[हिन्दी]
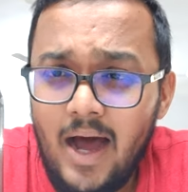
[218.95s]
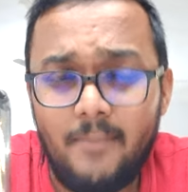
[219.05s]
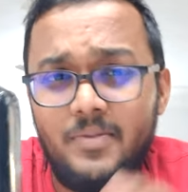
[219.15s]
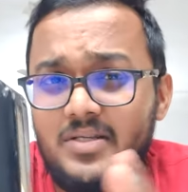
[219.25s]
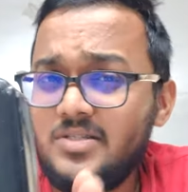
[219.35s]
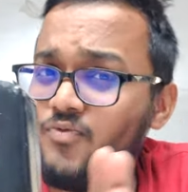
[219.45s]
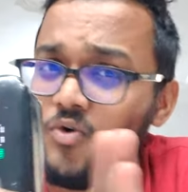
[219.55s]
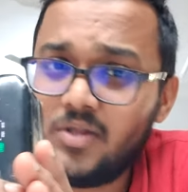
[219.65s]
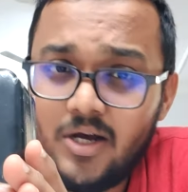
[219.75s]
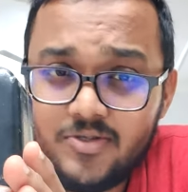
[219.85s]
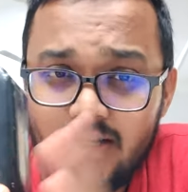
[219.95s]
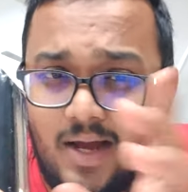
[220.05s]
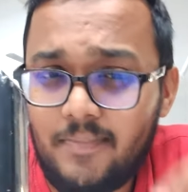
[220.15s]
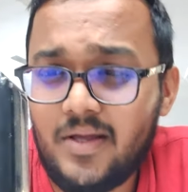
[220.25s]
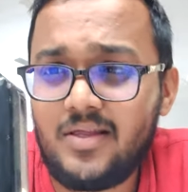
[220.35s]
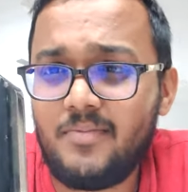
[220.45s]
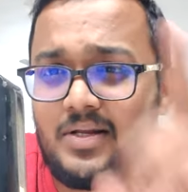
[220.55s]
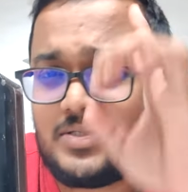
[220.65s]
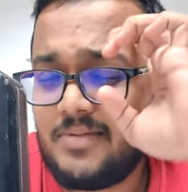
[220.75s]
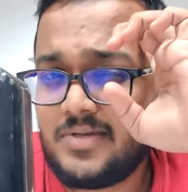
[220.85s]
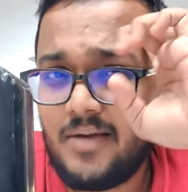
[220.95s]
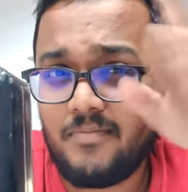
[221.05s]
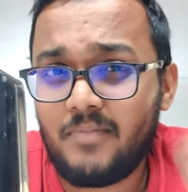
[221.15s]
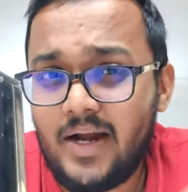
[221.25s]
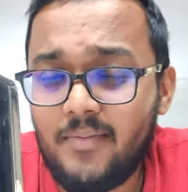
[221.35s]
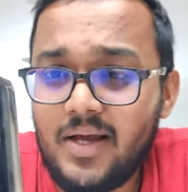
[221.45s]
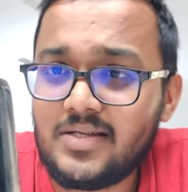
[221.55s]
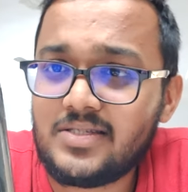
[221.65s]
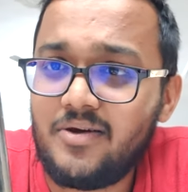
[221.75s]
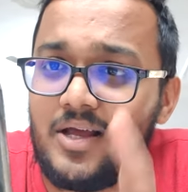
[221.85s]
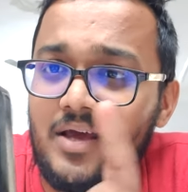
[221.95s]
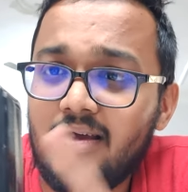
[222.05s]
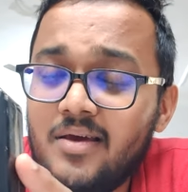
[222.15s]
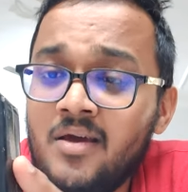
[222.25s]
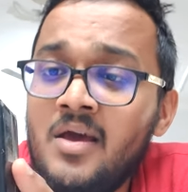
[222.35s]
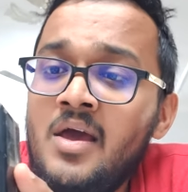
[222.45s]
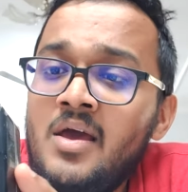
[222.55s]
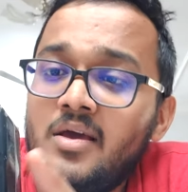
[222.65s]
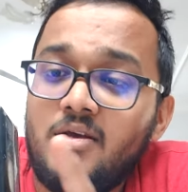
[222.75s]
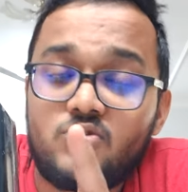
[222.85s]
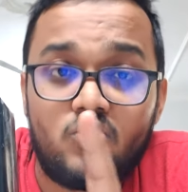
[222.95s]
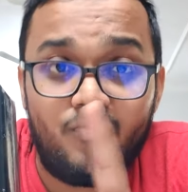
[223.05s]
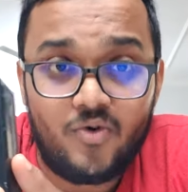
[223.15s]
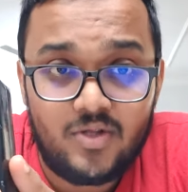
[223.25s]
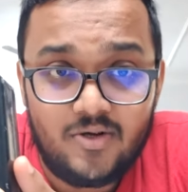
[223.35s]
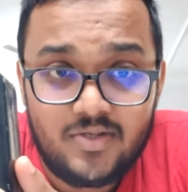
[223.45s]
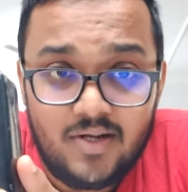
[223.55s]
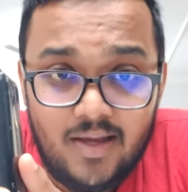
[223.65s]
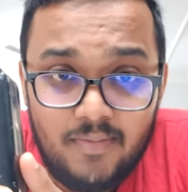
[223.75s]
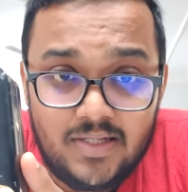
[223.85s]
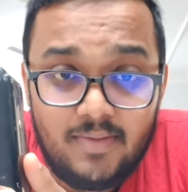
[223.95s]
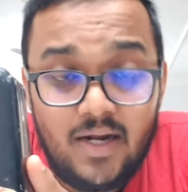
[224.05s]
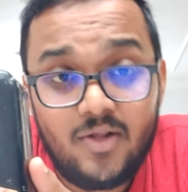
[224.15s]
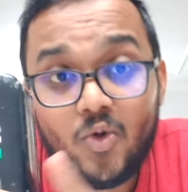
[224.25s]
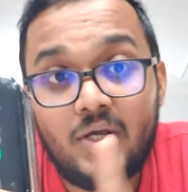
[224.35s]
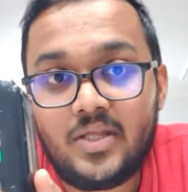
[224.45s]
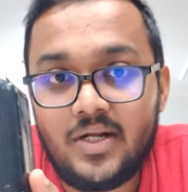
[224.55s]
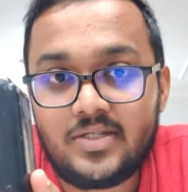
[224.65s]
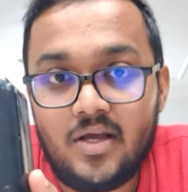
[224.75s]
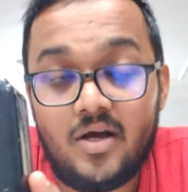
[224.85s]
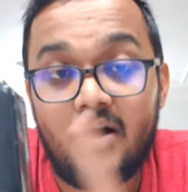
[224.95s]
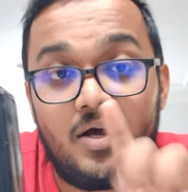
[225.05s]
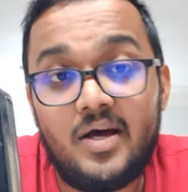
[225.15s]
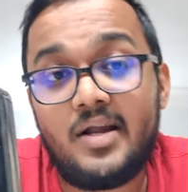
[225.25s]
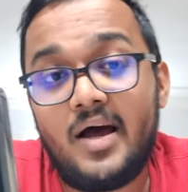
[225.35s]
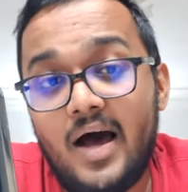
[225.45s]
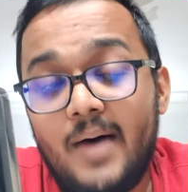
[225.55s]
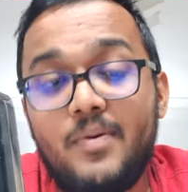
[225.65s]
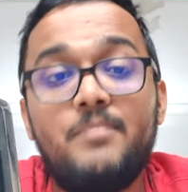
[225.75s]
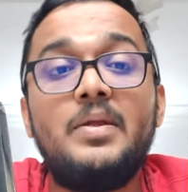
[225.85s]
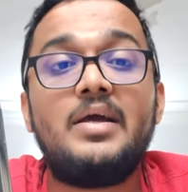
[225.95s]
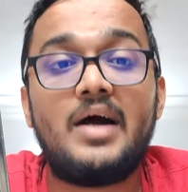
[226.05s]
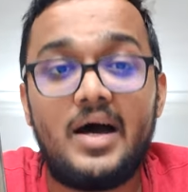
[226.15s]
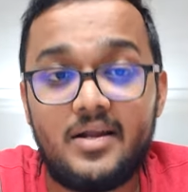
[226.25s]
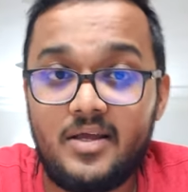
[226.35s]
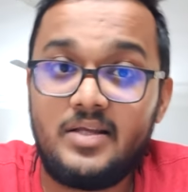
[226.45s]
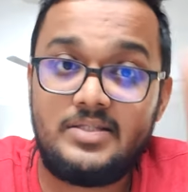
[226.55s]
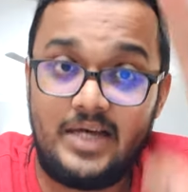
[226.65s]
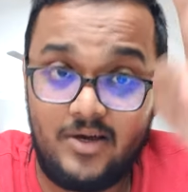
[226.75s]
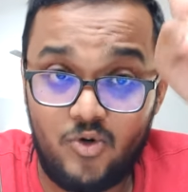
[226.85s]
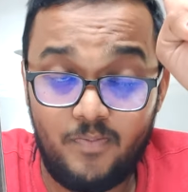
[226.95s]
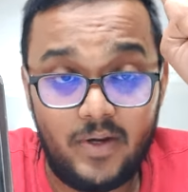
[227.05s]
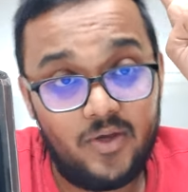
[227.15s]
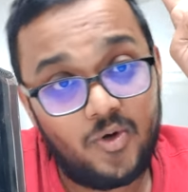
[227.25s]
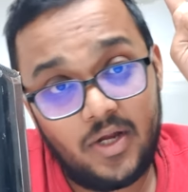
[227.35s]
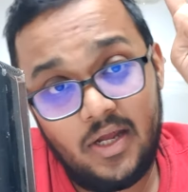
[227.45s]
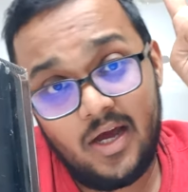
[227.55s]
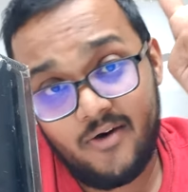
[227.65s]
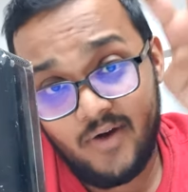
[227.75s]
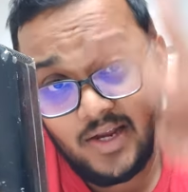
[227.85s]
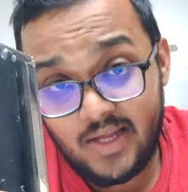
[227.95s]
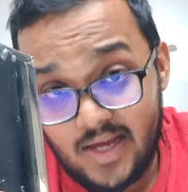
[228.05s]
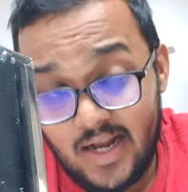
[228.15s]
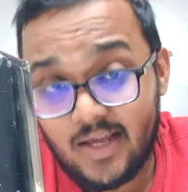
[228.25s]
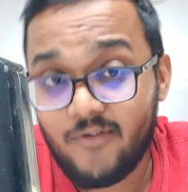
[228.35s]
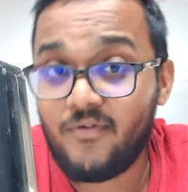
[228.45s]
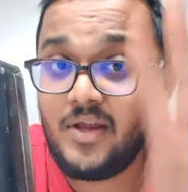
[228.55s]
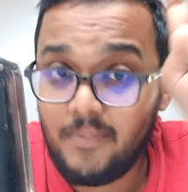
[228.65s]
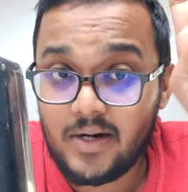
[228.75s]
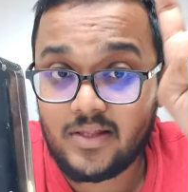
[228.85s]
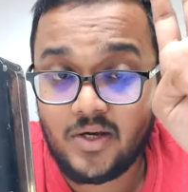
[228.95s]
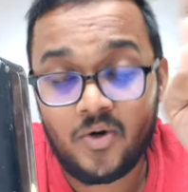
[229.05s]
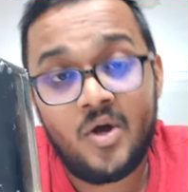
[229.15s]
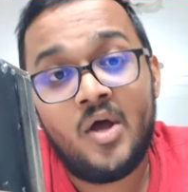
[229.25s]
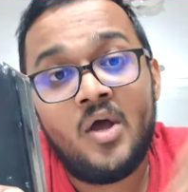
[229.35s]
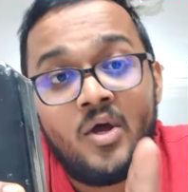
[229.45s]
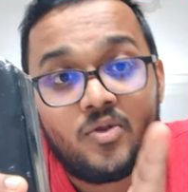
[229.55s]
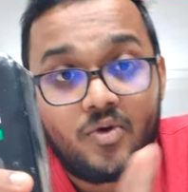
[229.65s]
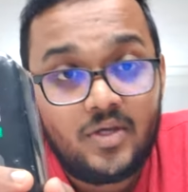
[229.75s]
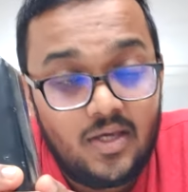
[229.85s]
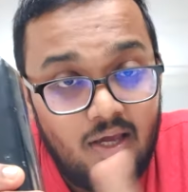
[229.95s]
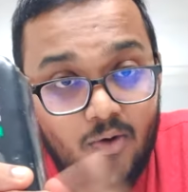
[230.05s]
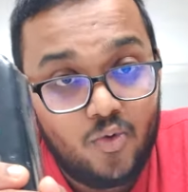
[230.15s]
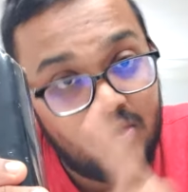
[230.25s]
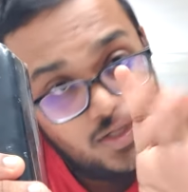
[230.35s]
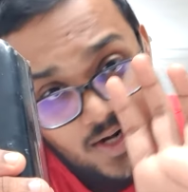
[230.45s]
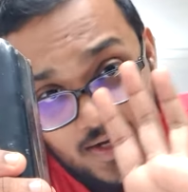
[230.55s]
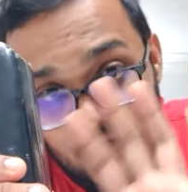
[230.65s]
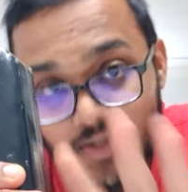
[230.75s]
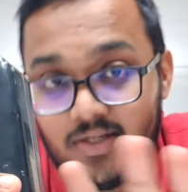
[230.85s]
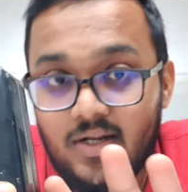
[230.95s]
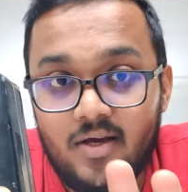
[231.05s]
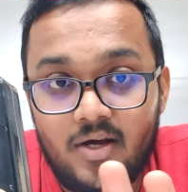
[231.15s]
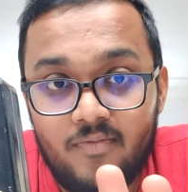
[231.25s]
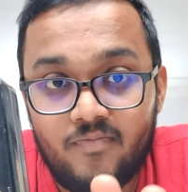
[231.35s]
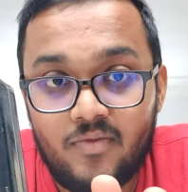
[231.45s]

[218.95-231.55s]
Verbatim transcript: अब इस फोर थाउजेंड आपके अंदर मेरे हिसाब से एक माइंड में ऐसा सवाल आएगा कि इसको फोर थाउजेंड बैटरी तो कितना चलेगा अगर आप अपनी कार के चारों पहियों की हवा निकाल के फिर भरते हो तो ये उतना ही चलेगा